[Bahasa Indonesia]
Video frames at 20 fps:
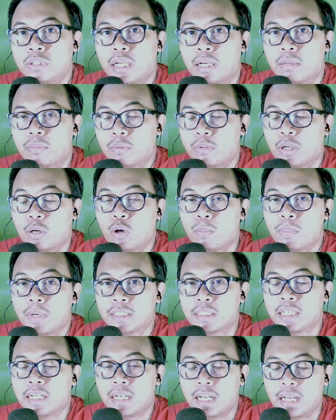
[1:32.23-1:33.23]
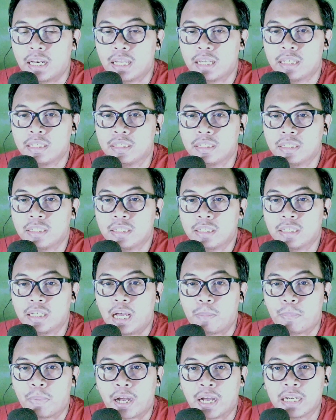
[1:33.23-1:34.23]
Nah yang gue penasaran adalah
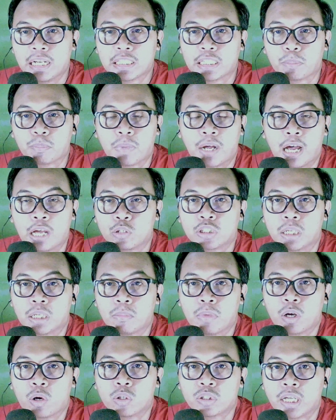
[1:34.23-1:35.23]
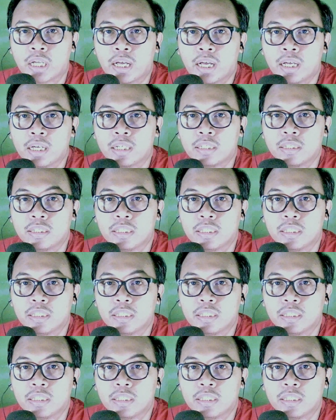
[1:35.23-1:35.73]
apakah dia terpengaruh sama kota